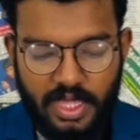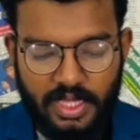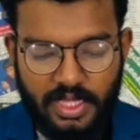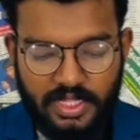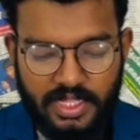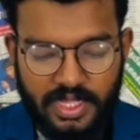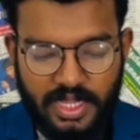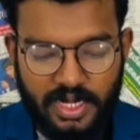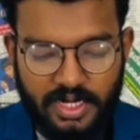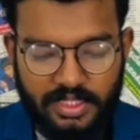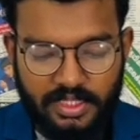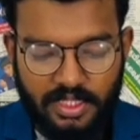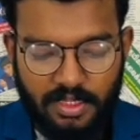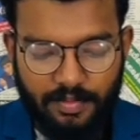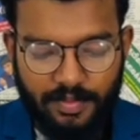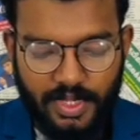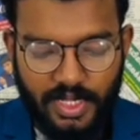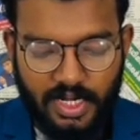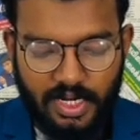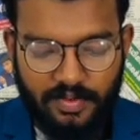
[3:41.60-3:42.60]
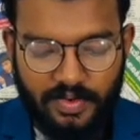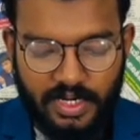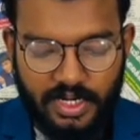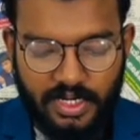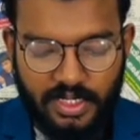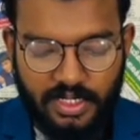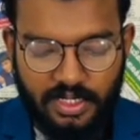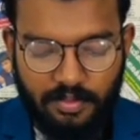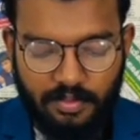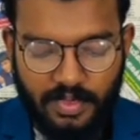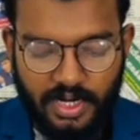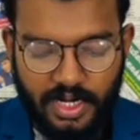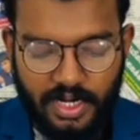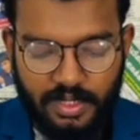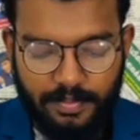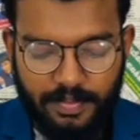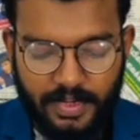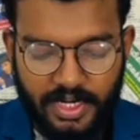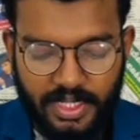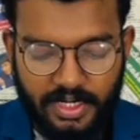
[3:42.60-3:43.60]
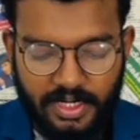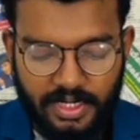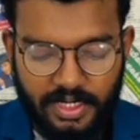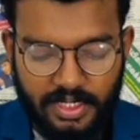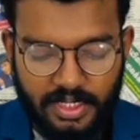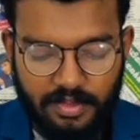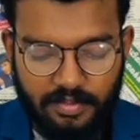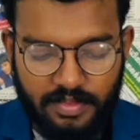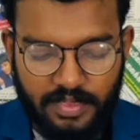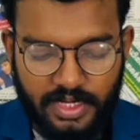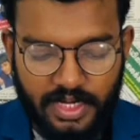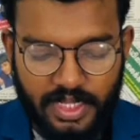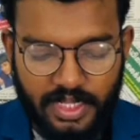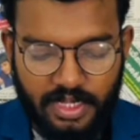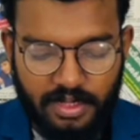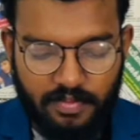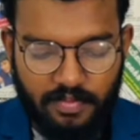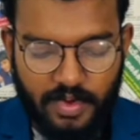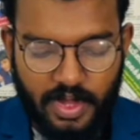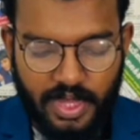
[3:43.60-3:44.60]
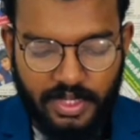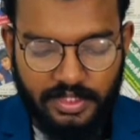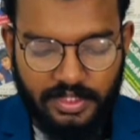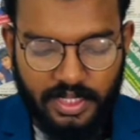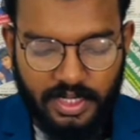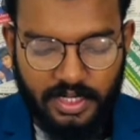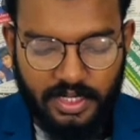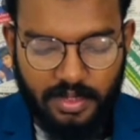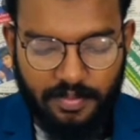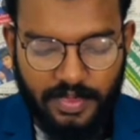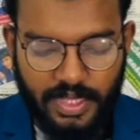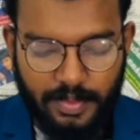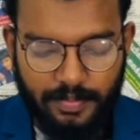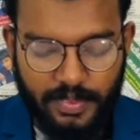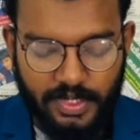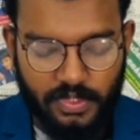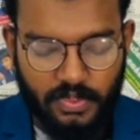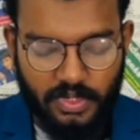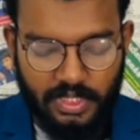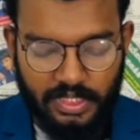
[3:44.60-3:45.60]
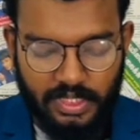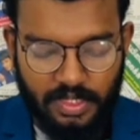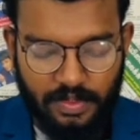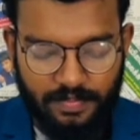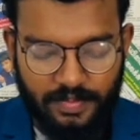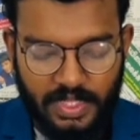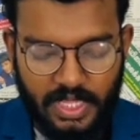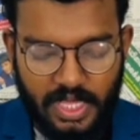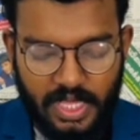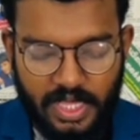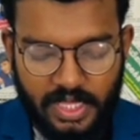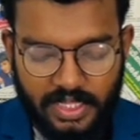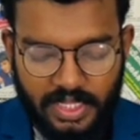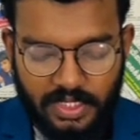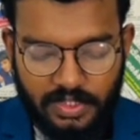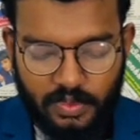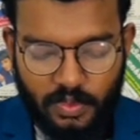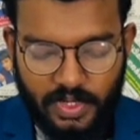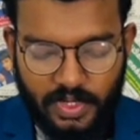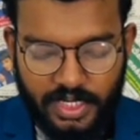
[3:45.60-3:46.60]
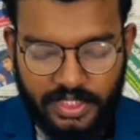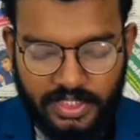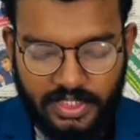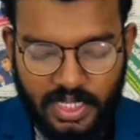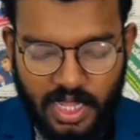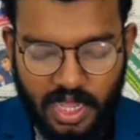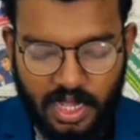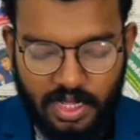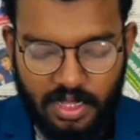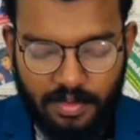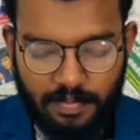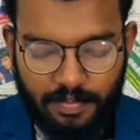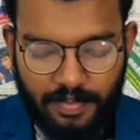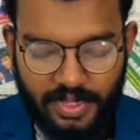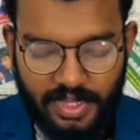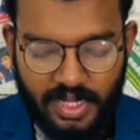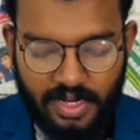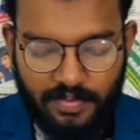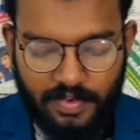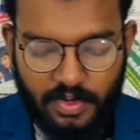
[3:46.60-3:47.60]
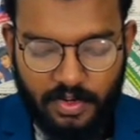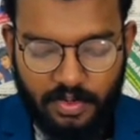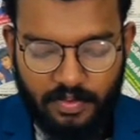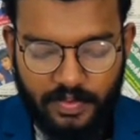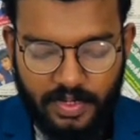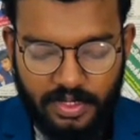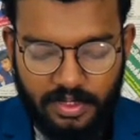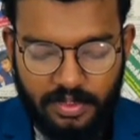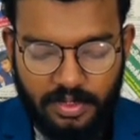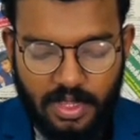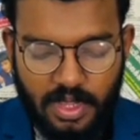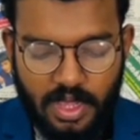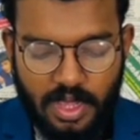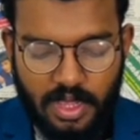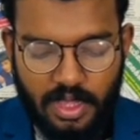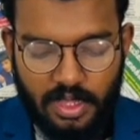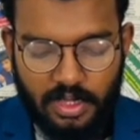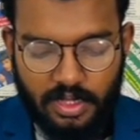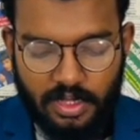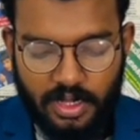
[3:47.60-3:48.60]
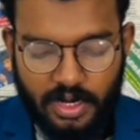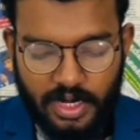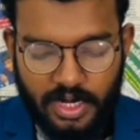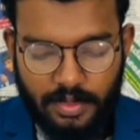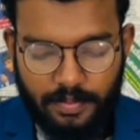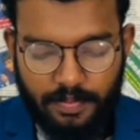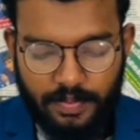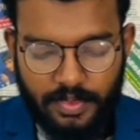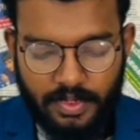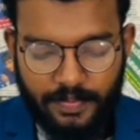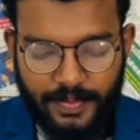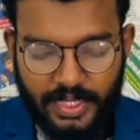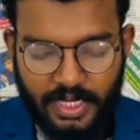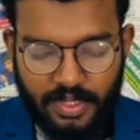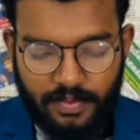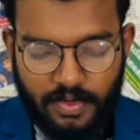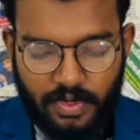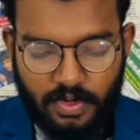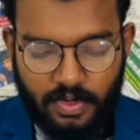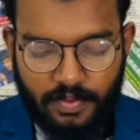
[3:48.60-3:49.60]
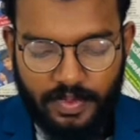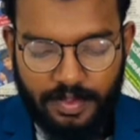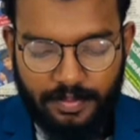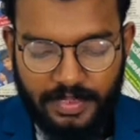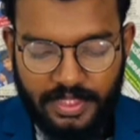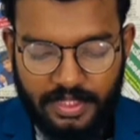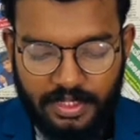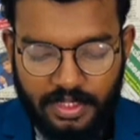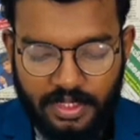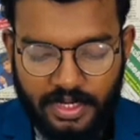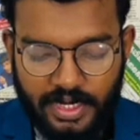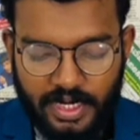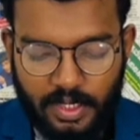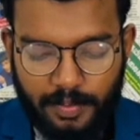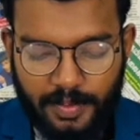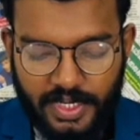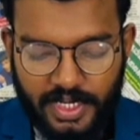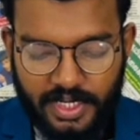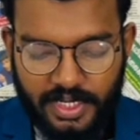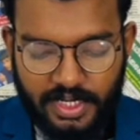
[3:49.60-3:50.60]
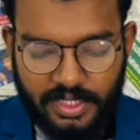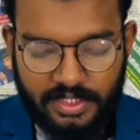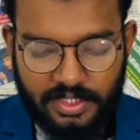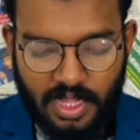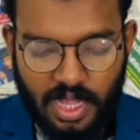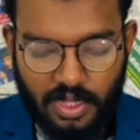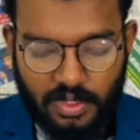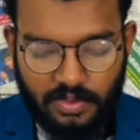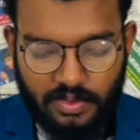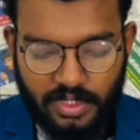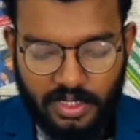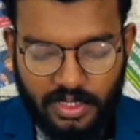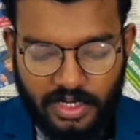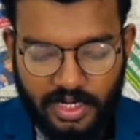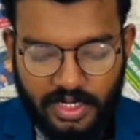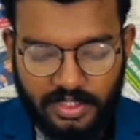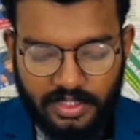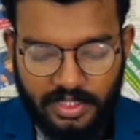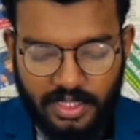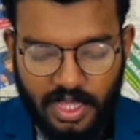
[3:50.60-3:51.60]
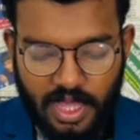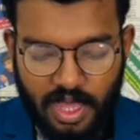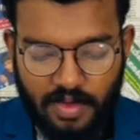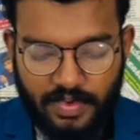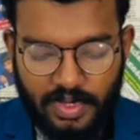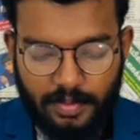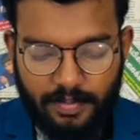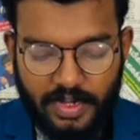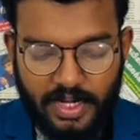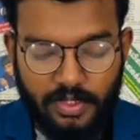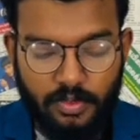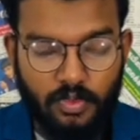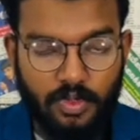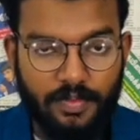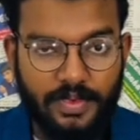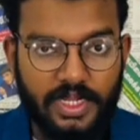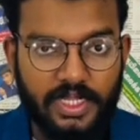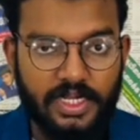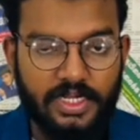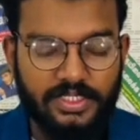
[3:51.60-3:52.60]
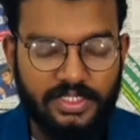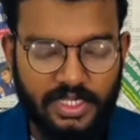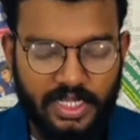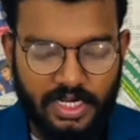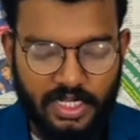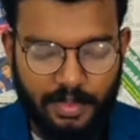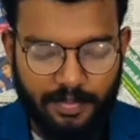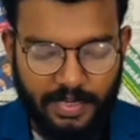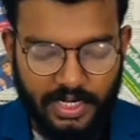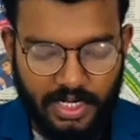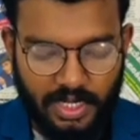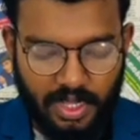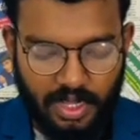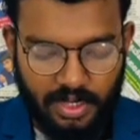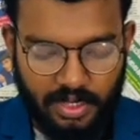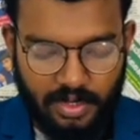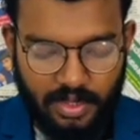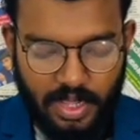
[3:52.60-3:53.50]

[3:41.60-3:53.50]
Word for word: இதையடுத்து மீனவர்களுக்கும் கடற்படையினருக்கும் இடையில் வாய் தர்க்கம் ஏற்பட்டுள்ளது இதன் தொடர்ச்சியாக மீனவர் ஒருவர் கடற் மீனவர் ஒருவர் மீது கடற்படையினர் தாக்குதல் நடத்தி அவர் மருத்துவமனையில் சேர்க்கப்பட்டார்